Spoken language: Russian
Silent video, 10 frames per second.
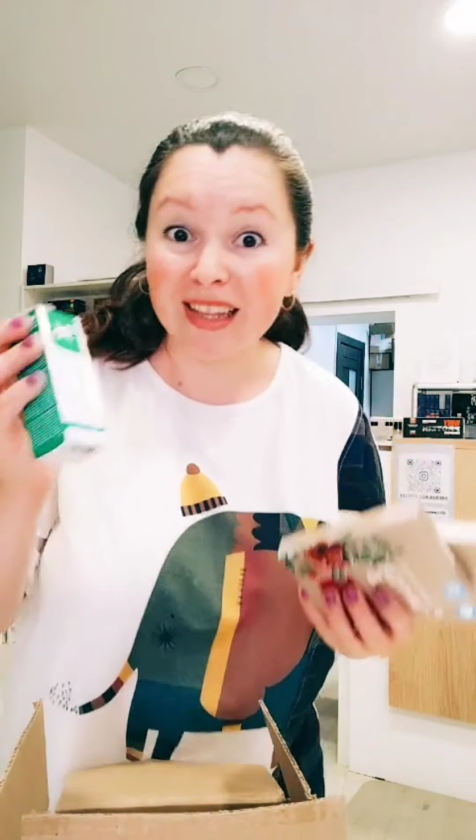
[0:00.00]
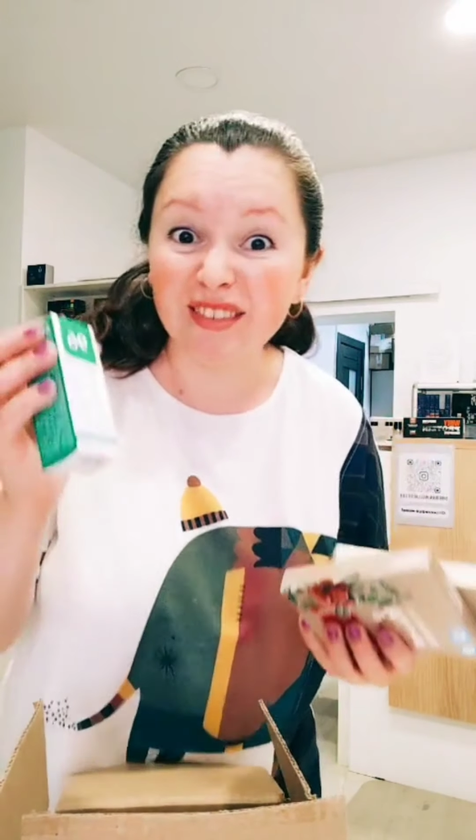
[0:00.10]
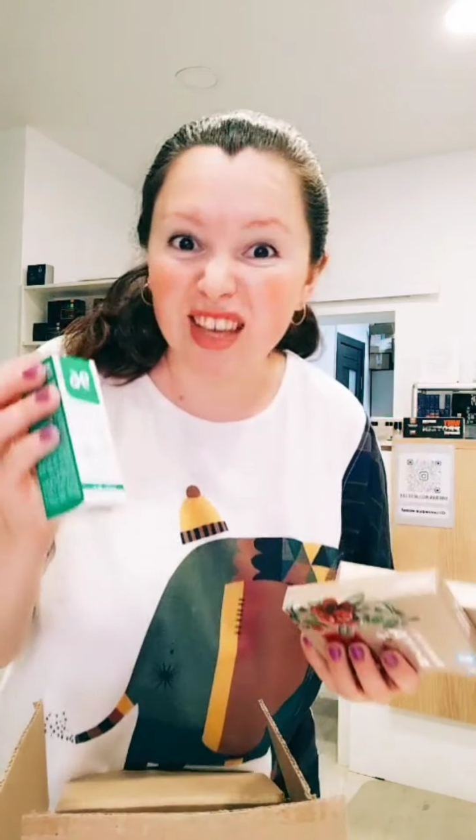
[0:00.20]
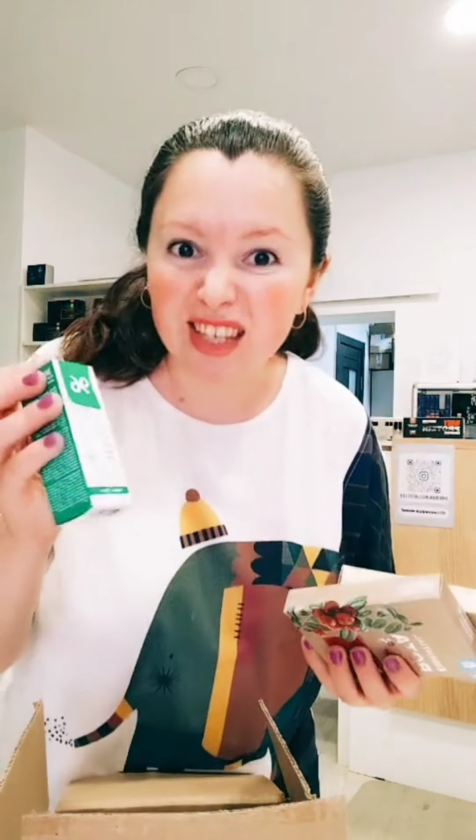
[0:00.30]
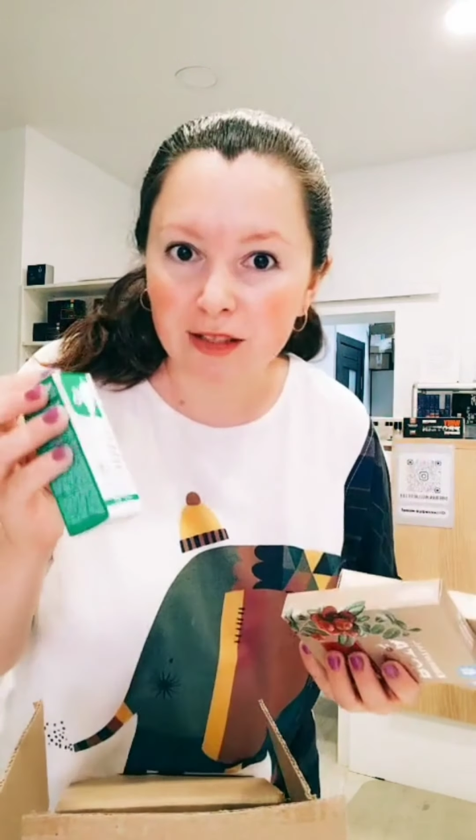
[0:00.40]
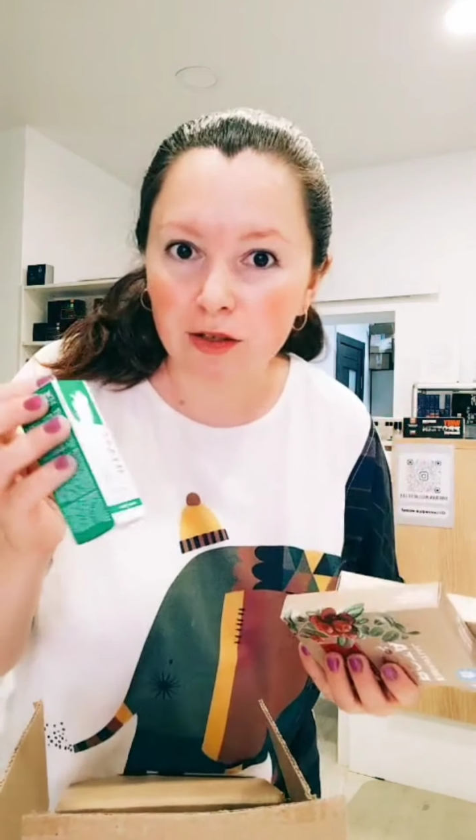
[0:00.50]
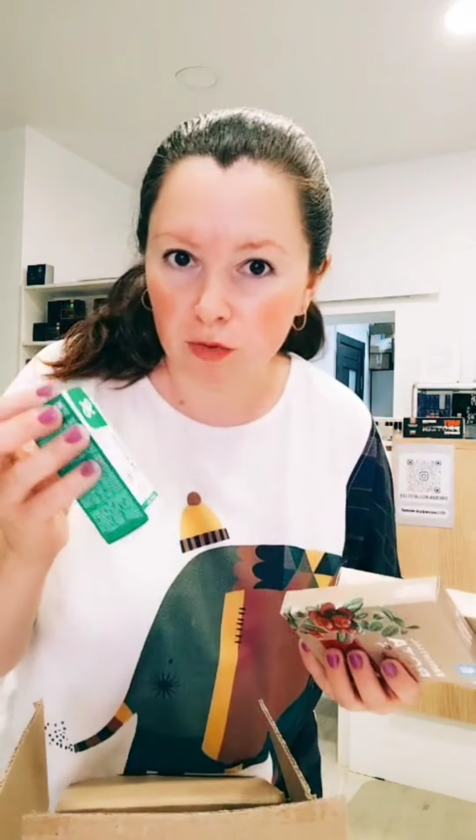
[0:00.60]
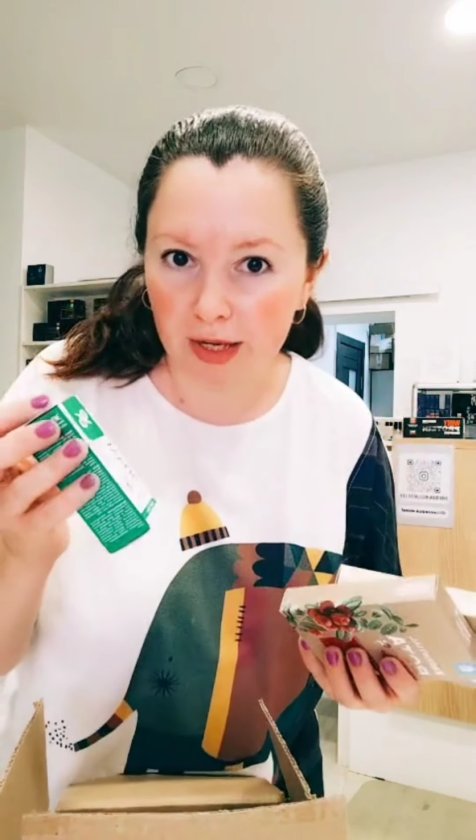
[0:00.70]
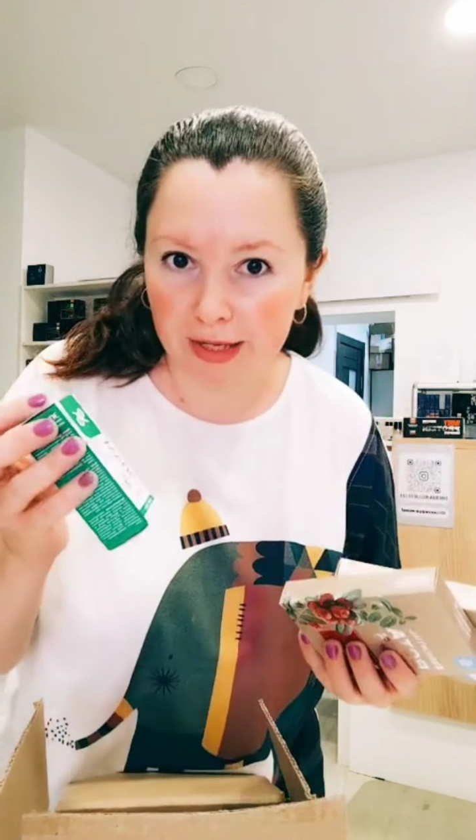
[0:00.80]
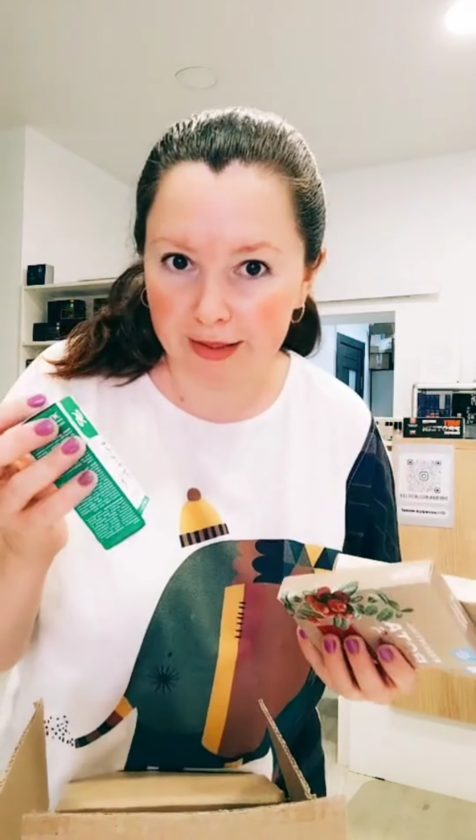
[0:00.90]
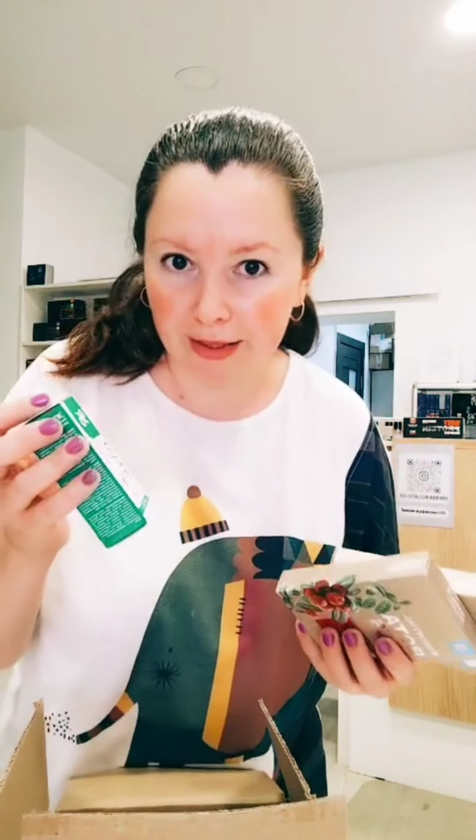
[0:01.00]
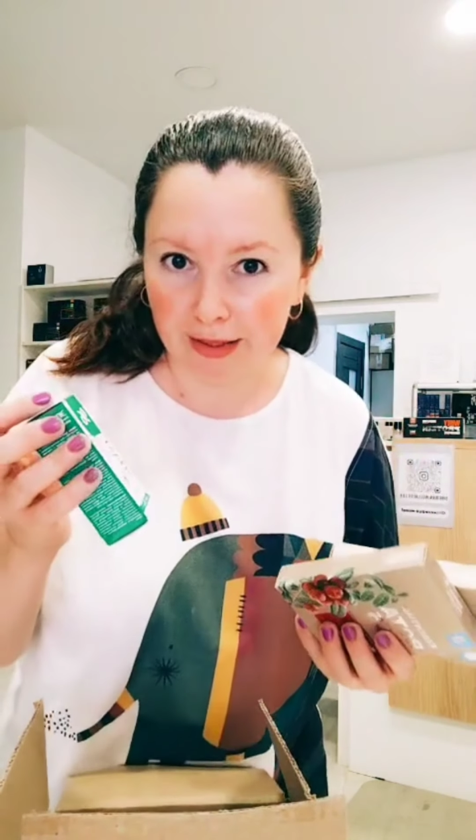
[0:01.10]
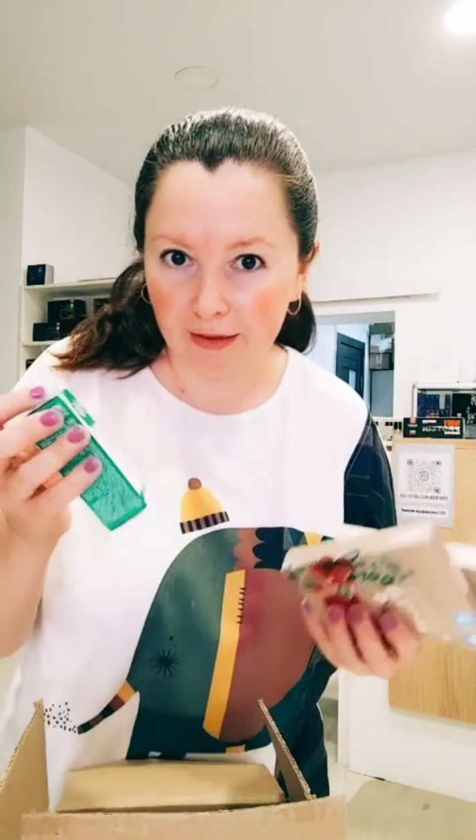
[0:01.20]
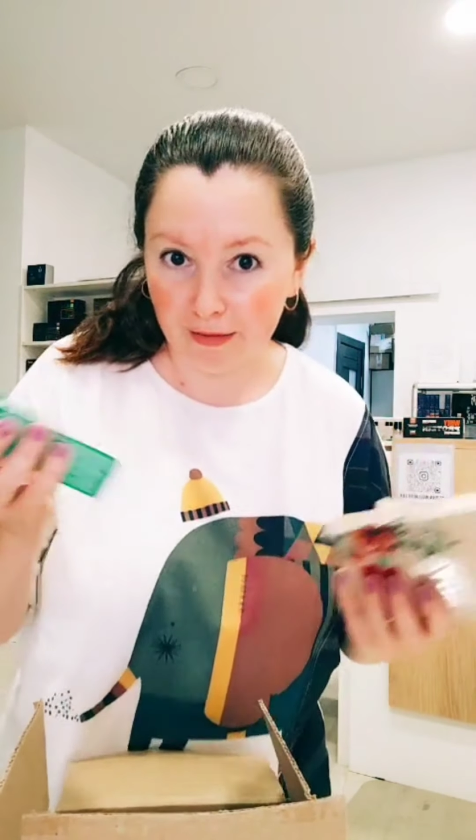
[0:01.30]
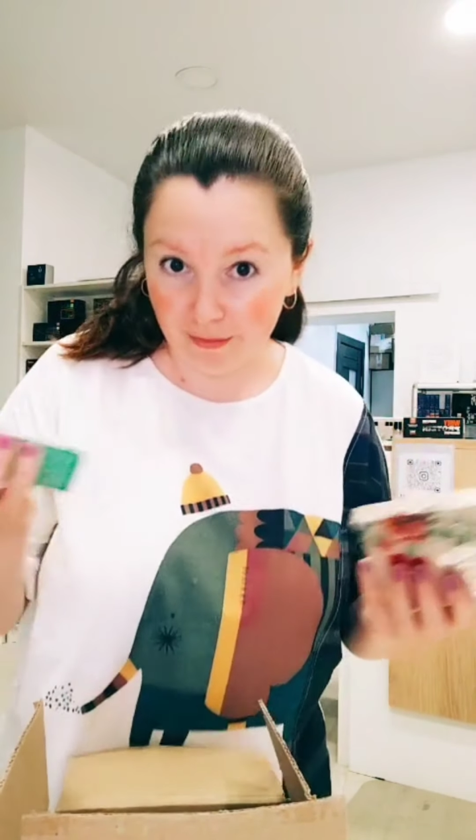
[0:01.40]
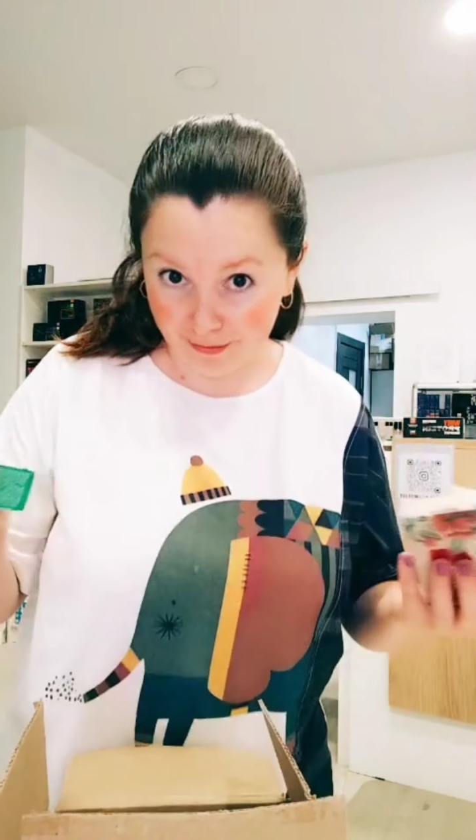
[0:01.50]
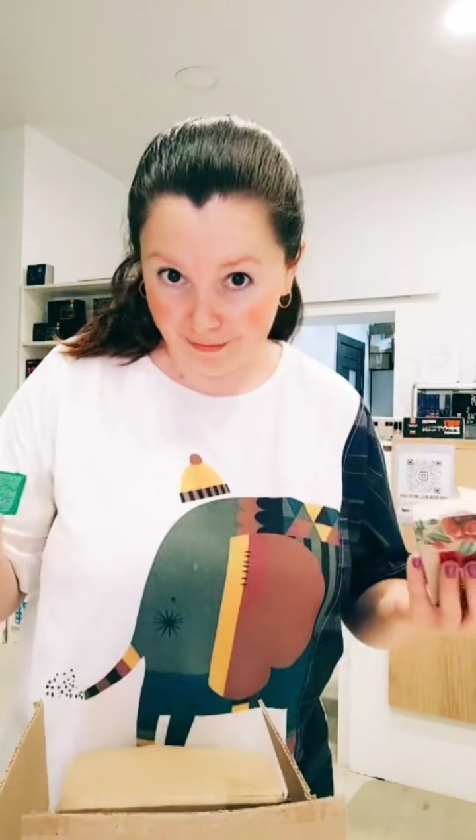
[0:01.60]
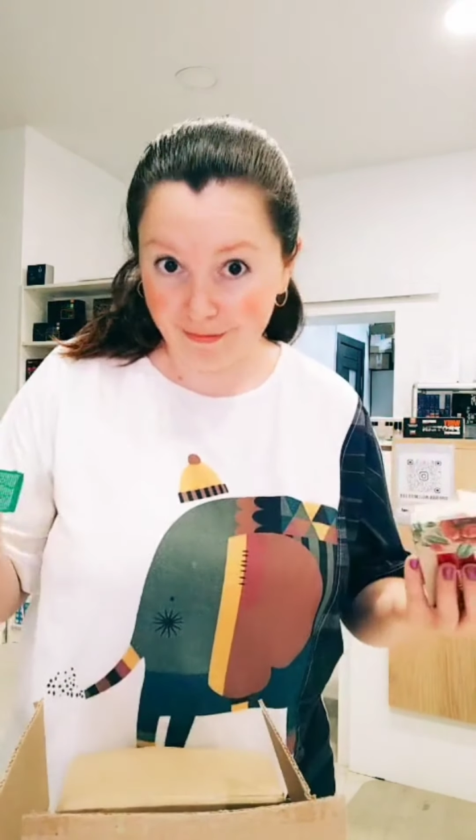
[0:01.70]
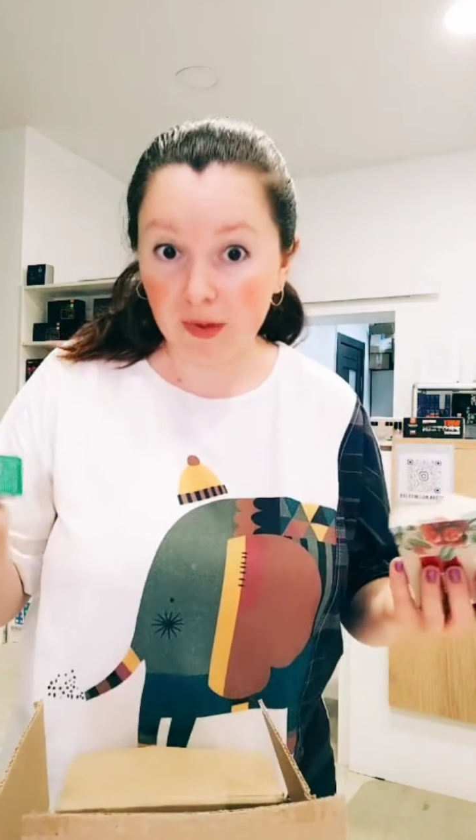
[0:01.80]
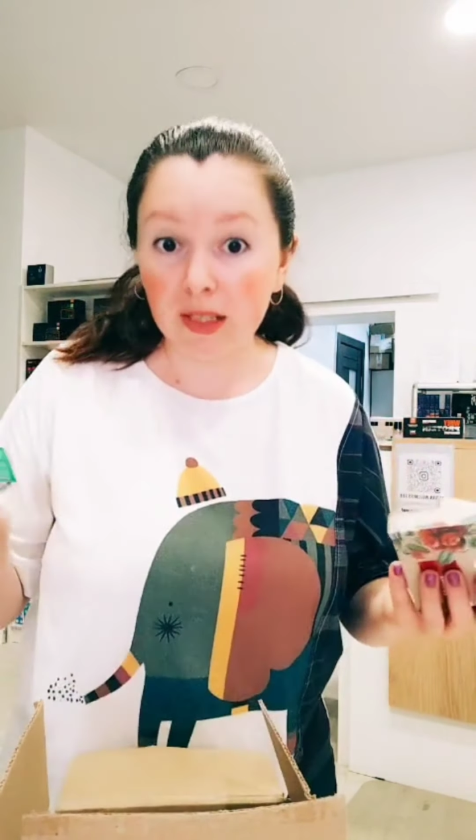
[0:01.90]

200 рублей средства. Угу.